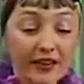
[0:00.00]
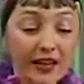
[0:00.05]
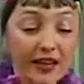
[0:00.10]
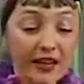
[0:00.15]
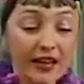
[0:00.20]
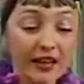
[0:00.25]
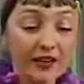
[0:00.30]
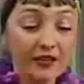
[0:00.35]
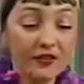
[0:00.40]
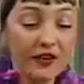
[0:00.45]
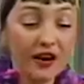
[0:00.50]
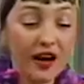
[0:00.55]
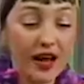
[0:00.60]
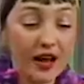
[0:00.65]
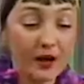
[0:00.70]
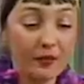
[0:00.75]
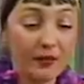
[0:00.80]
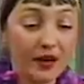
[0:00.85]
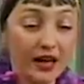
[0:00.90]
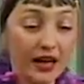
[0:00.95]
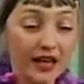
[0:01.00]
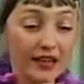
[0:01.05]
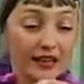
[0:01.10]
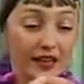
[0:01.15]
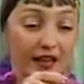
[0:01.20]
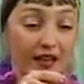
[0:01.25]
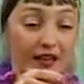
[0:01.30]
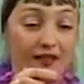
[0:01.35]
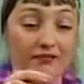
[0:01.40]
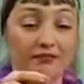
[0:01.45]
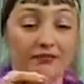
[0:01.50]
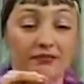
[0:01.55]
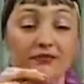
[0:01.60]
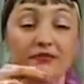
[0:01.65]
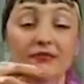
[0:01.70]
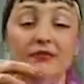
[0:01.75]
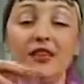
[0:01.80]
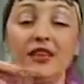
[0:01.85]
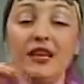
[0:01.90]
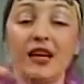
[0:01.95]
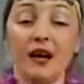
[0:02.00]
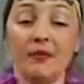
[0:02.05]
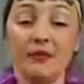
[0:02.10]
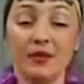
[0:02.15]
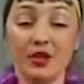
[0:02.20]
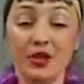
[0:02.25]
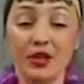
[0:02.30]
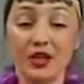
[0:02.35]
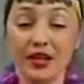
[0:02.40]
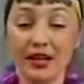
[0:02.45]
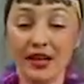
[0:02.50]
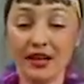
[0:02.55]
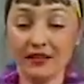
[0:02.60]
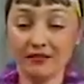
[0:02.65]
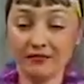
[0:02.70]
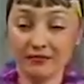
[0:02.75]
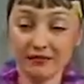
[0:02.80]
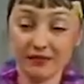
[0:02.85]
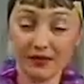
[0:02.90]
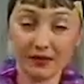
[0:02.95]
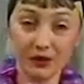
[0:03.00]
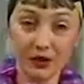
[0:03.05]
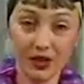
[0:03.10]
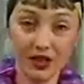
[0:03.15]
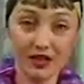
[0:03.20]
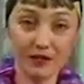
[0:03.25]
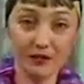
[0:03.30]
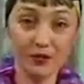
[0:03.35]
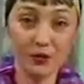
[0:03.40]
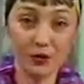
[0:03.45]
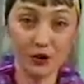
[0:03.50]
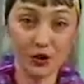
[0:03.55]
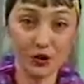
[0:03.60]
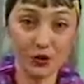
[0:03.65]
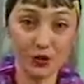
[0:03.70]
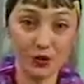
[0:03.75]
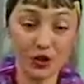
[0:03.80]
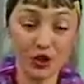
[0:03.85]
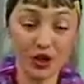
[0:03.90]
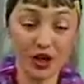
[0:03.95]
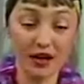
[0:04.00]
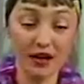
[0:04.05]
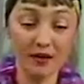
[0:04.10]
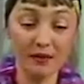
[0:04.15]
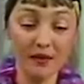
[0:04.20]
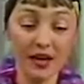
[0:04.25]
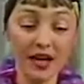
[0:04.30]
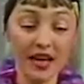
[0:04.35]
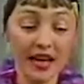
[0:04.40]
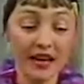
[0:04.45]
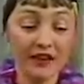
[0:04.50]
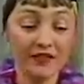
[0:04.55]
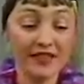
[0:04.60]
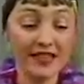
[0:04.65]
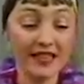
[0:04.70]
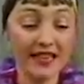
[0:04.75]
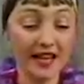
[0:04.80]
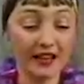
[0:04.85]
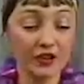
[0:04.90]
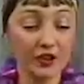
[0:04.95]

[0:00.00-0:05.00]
Накрываем этой тряпочкой, угу. вот этим кусочком, все